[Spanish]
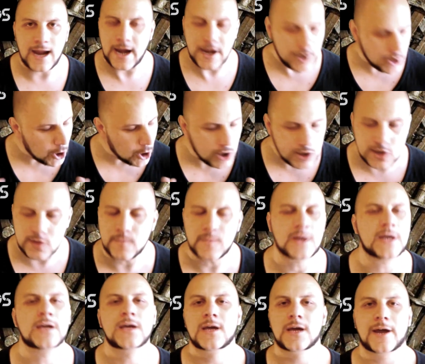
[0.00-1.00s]

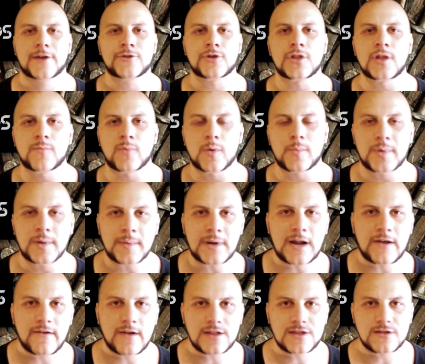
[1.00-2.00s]
enorme, en donde por
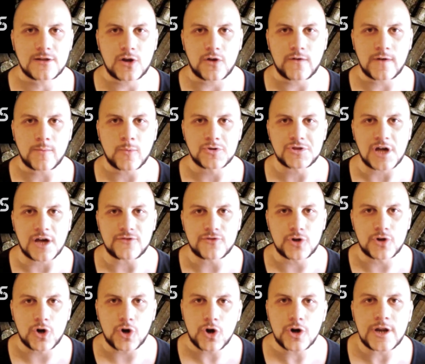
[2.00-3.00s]
primera vez lo vimos a
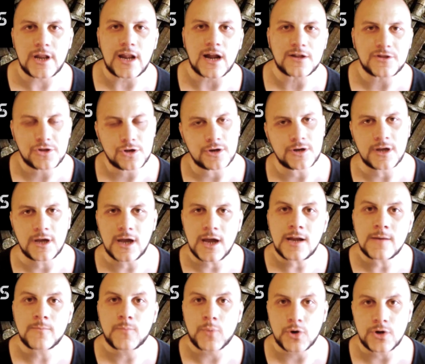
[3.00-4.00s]
Drogon en acción
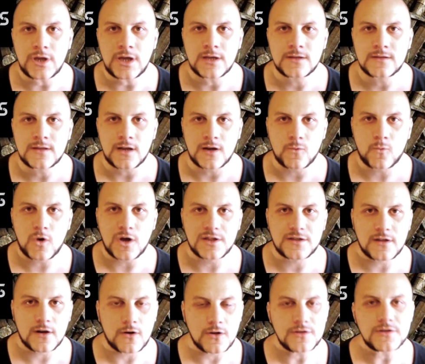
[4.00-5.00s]
en Poniente, en
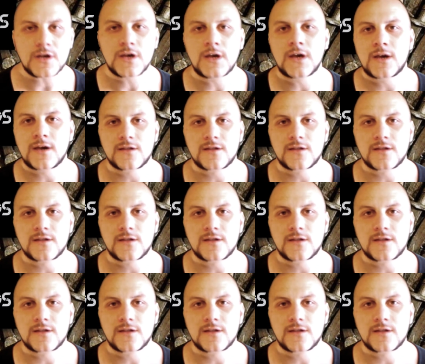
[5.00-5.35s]
Westeros.